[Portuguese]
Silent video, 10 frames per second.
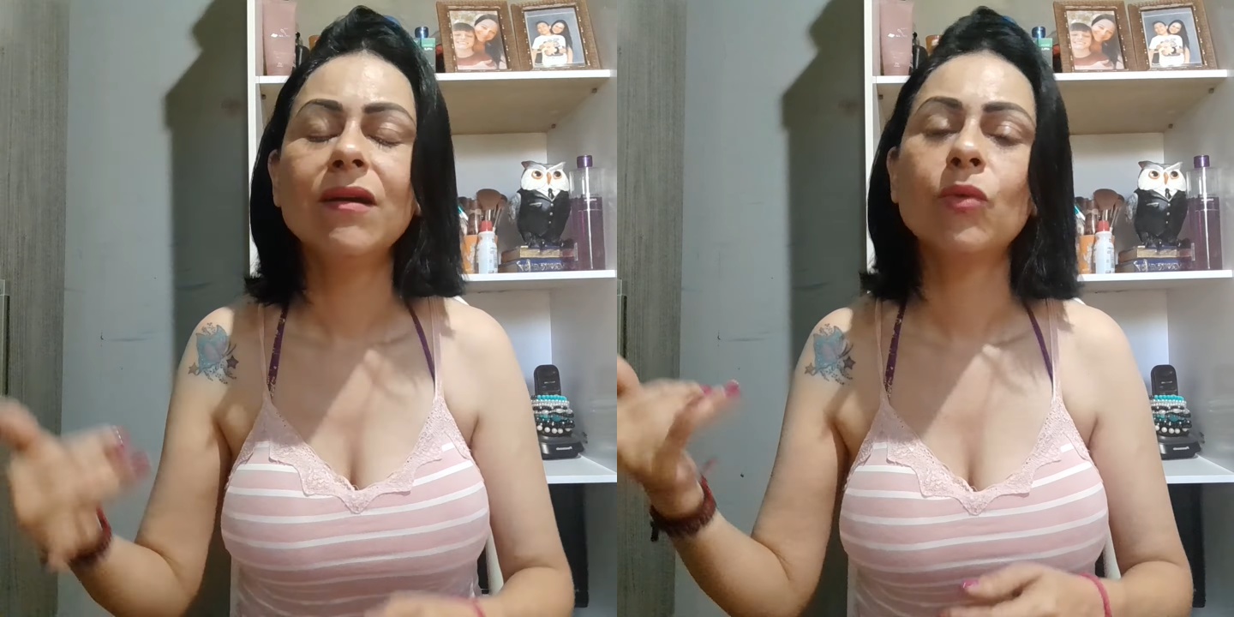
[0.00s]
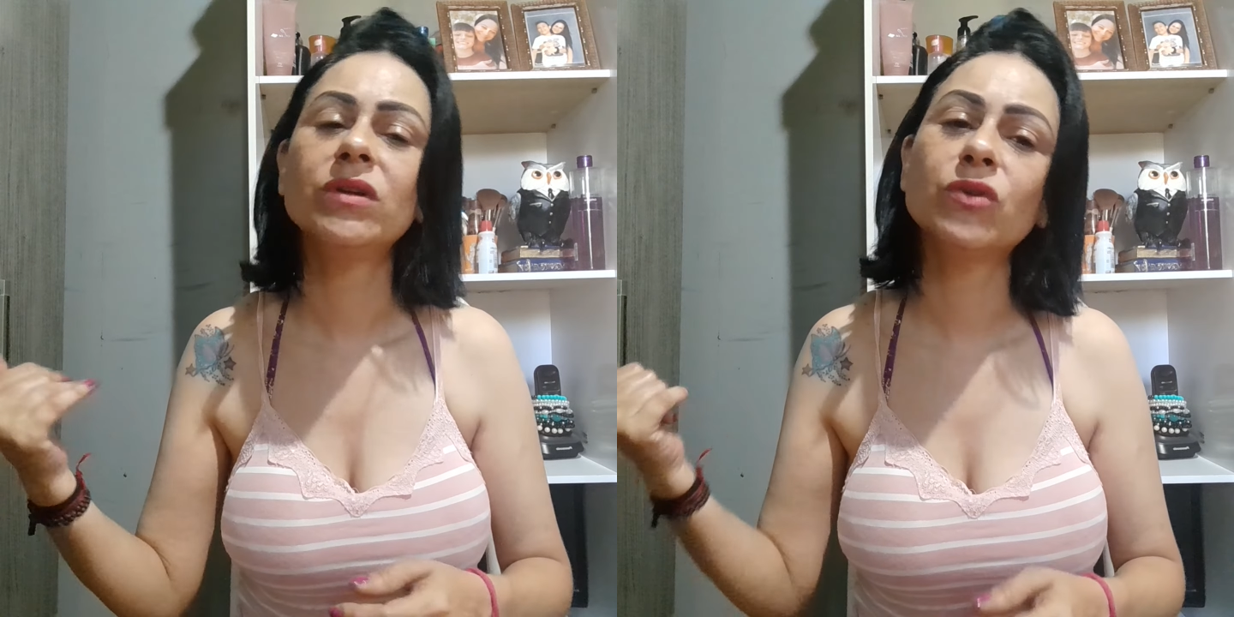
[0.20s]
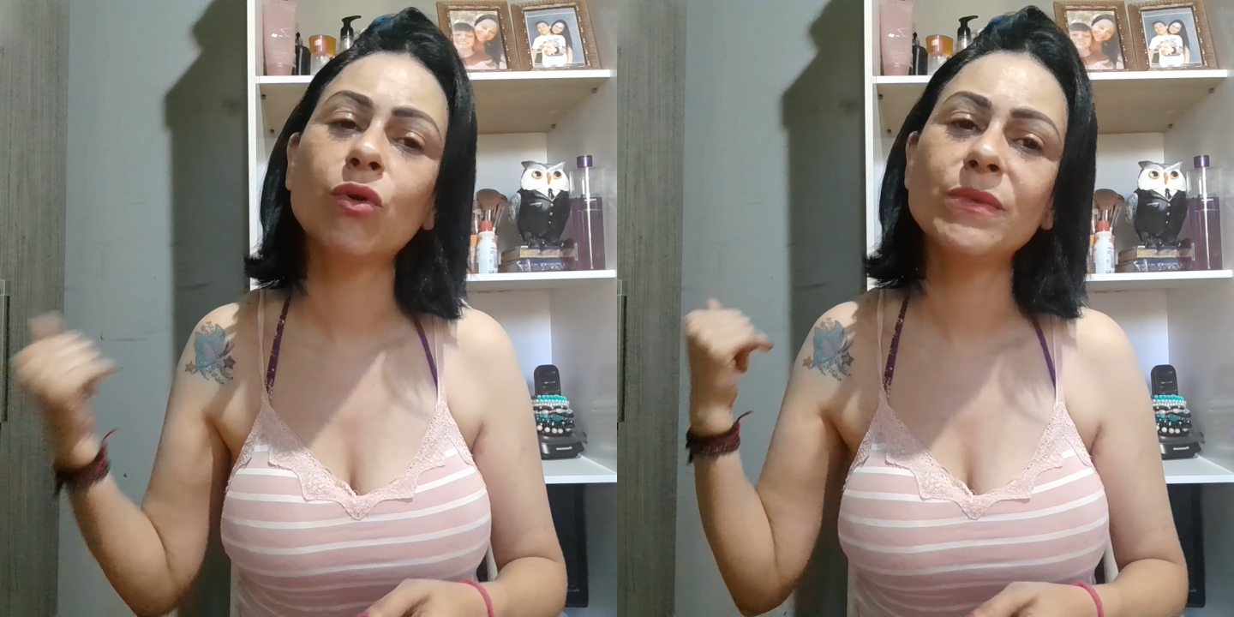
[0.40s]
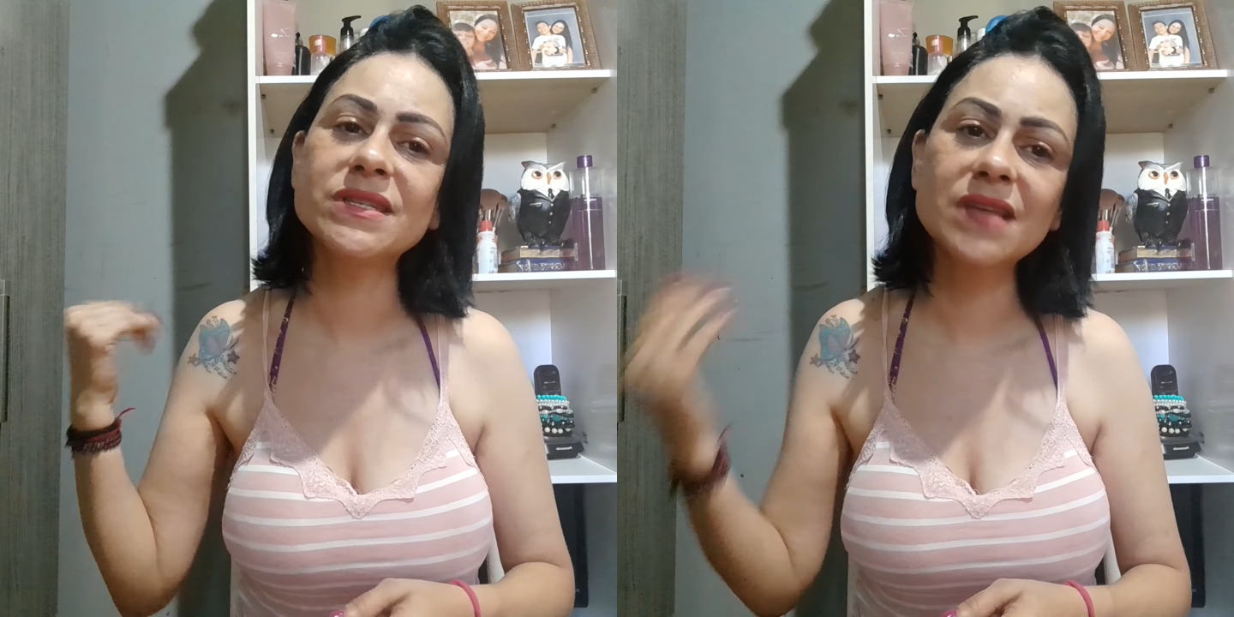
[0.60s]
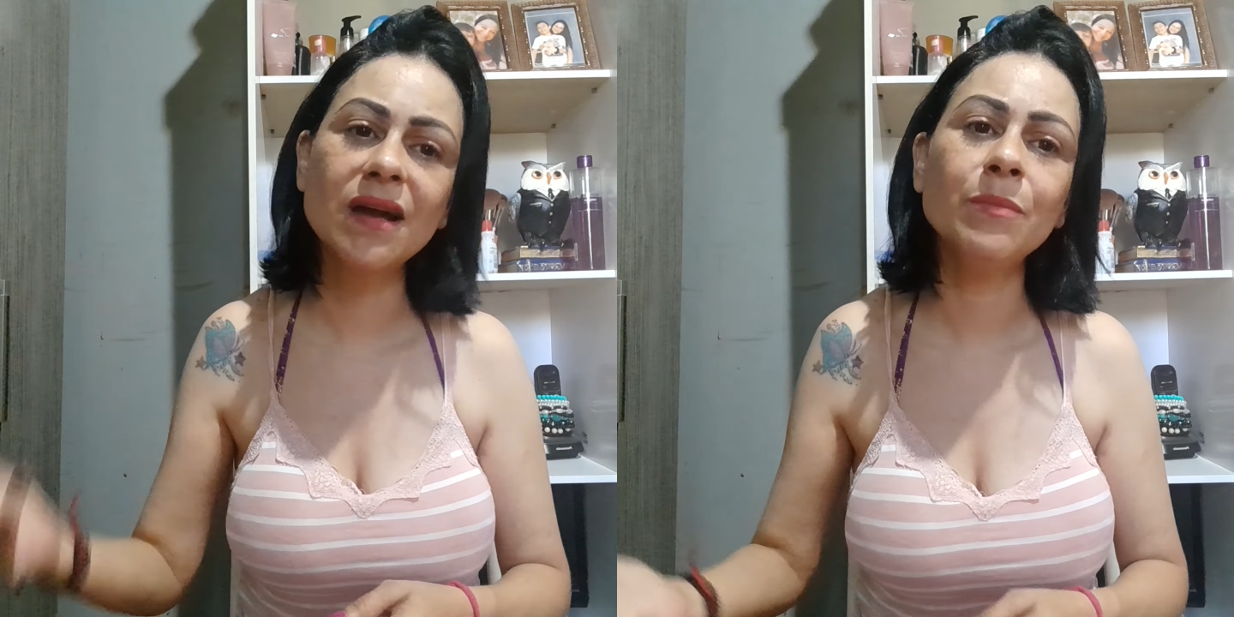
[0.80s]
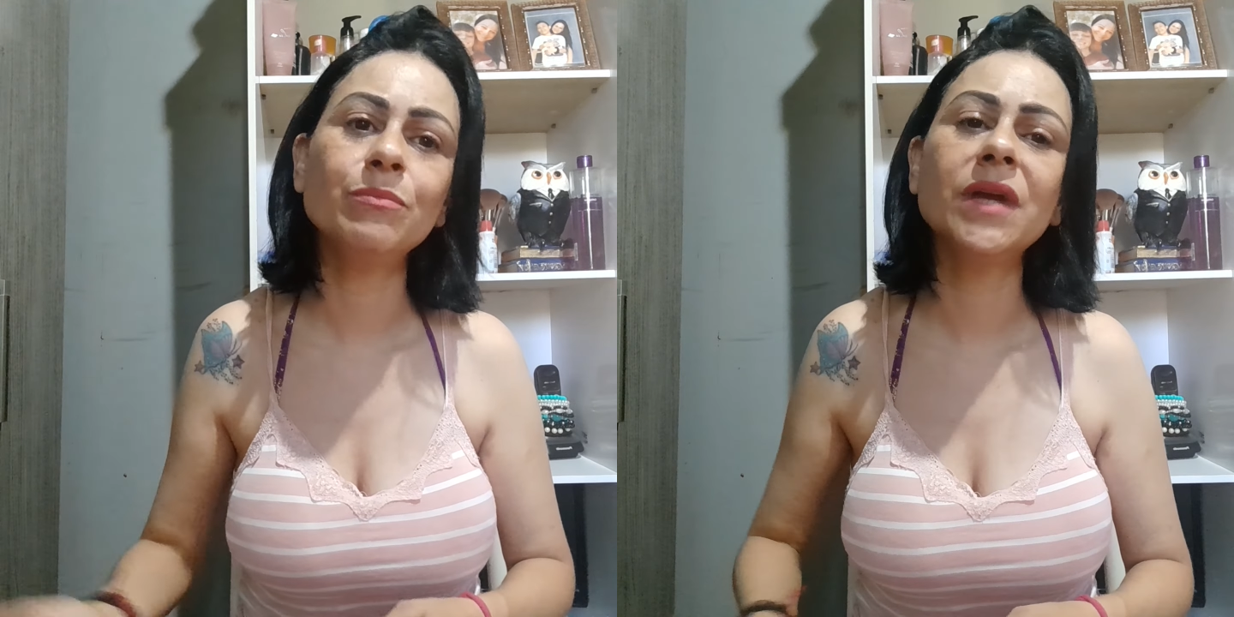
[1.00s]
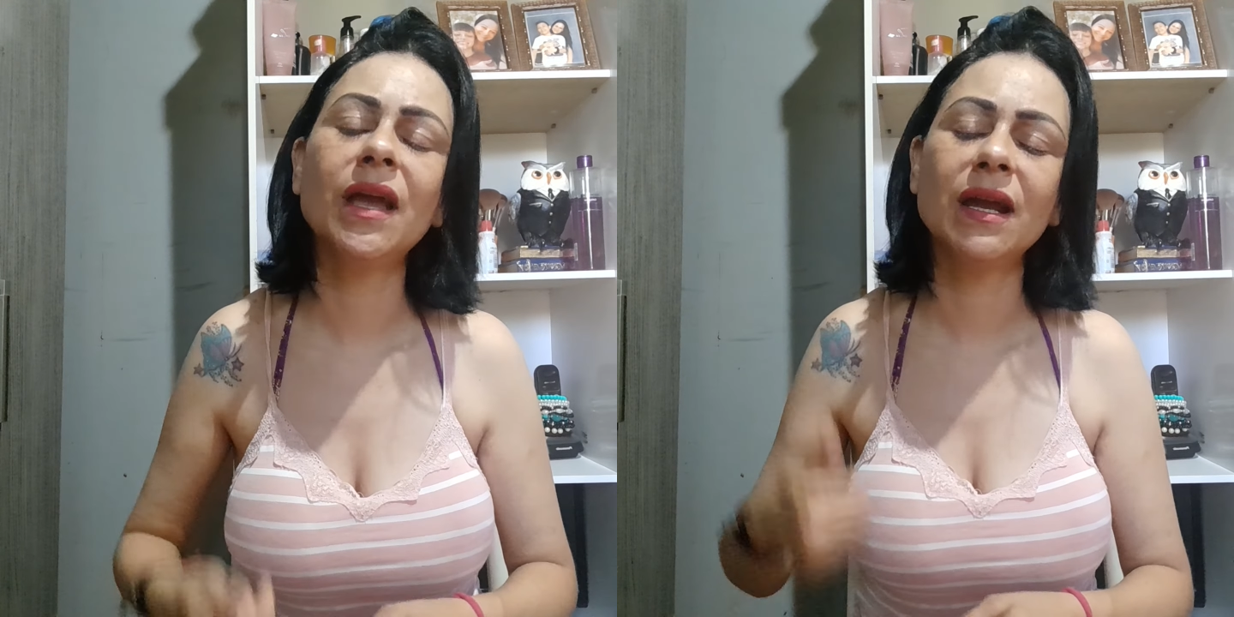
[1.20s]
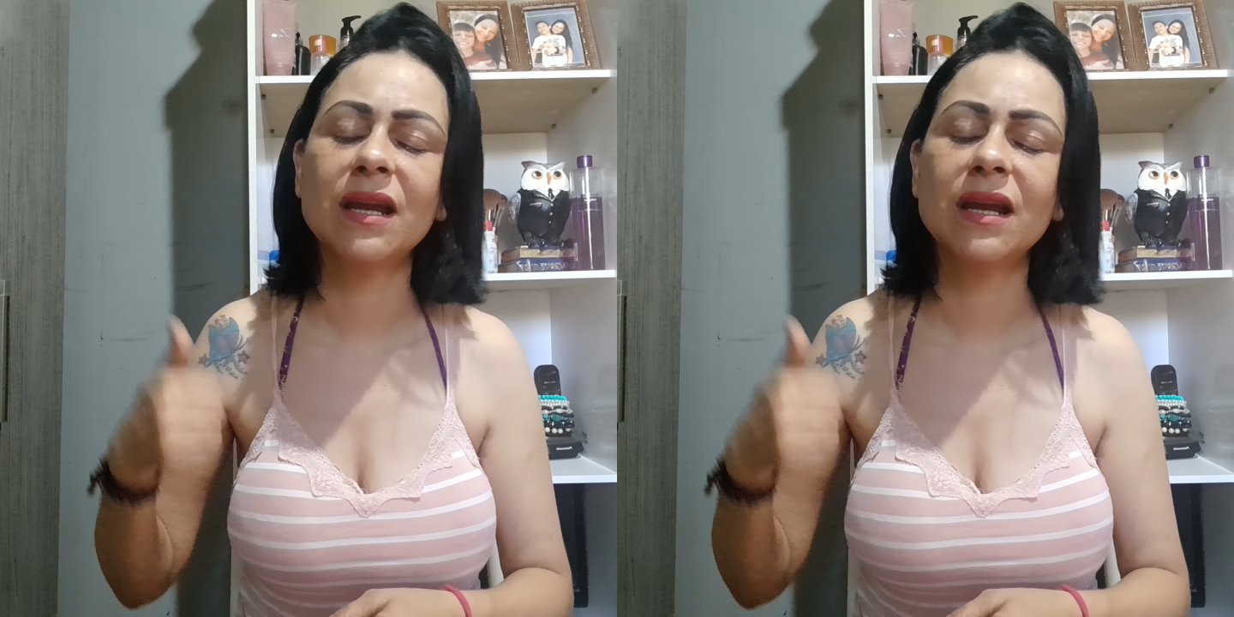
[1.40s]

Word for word: Quando eu começar a é,